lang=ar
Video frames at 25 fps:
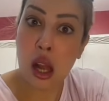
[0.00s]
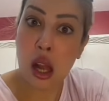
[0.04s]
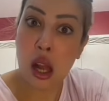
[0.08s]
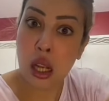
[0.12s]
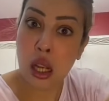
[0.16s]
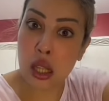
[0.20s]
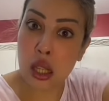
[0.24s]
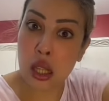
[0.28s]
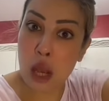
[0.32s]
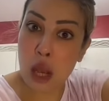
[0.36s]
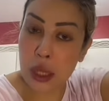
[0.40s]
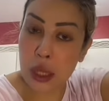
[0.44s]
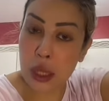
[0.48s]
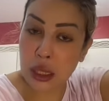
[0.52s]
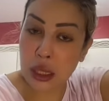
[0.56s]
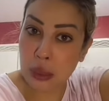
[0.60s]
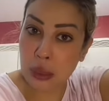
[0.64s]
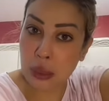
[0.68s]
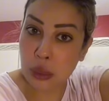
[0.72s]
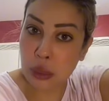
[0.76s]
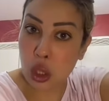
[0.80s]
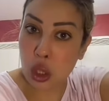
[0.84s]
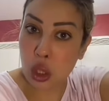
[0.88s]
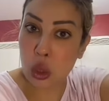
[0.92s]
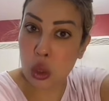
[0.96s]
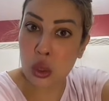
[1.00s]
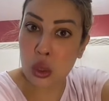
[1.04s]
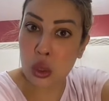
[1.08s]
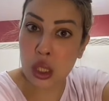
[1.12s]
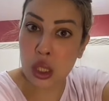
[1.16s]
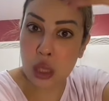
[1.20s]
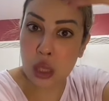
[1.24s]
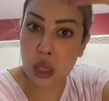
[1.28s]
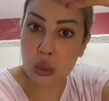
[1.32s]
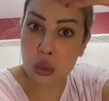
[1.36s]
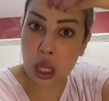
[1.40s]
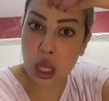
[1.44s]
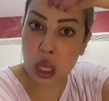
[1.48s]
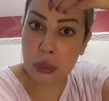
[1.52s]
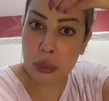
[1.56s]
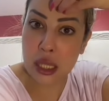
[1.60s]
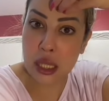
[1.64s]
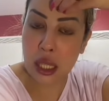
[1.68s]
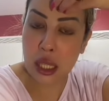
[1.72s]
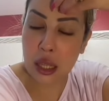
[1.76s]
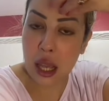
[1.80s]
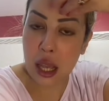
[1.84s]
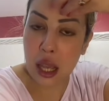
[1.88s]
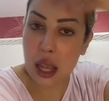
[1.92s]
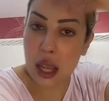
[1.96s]
قلت لها بلي تعرفتي القروعيه والطربه
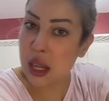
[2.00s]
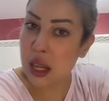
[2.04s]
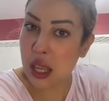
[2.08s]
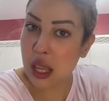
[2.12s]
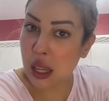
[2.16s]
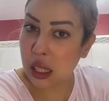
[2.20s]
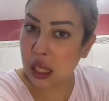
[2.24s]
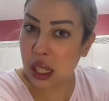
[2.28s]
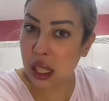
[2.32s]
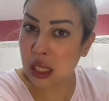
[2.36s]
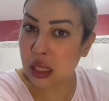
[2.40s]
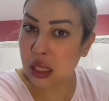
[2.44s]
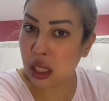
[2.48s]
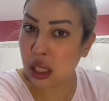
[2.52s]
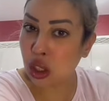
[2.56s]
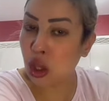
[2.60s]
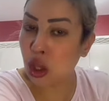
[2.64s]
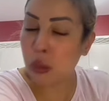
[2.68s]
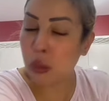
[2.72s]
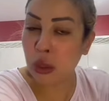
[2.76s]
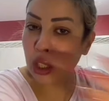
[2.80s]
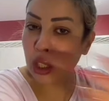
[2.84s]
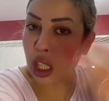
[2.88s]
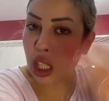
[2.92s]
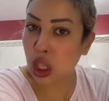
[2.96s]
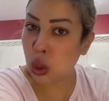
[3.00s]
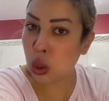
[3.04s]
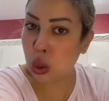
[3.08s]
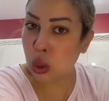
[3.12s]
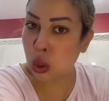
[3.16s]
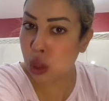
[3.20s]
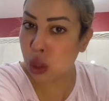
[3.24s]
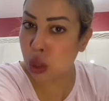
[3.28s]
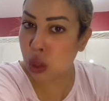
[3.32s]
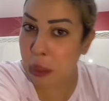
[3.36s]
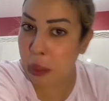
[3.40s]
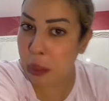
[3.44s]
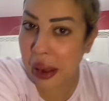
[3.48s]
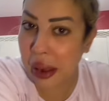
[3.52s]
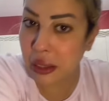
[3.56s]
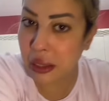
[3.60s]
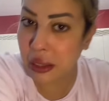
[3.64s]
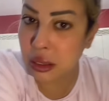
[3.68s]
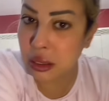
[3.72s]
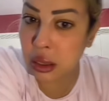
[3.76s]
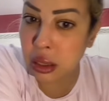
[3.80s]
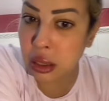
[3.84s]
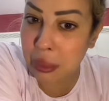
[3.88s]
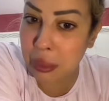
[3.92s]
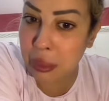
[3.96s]
زرقاء هنايا كاع تغطاو عندها غير جوج زغبالات
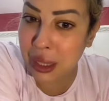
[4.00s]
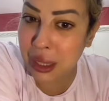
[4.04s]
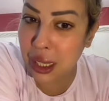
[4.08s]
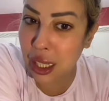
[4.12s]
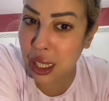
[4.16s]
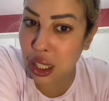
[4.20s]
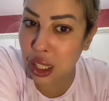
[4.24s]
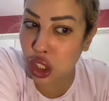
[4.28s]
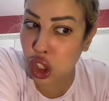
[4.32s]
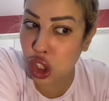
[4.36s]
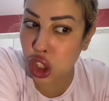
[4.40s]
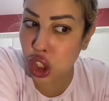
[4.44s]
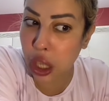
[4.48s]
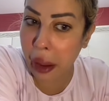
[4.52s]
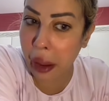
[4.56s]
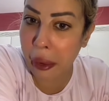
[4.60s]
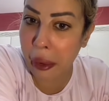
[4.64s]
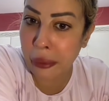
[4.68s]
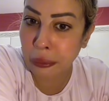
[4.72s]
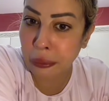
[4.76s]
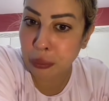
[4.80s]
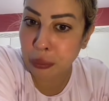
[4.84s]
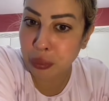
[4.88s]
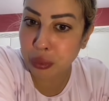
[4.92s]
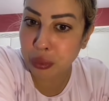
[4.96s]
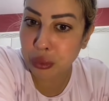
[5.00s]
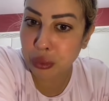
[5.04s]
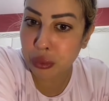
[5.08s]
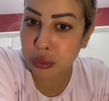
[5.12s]
عندها ربعه دراري الشعر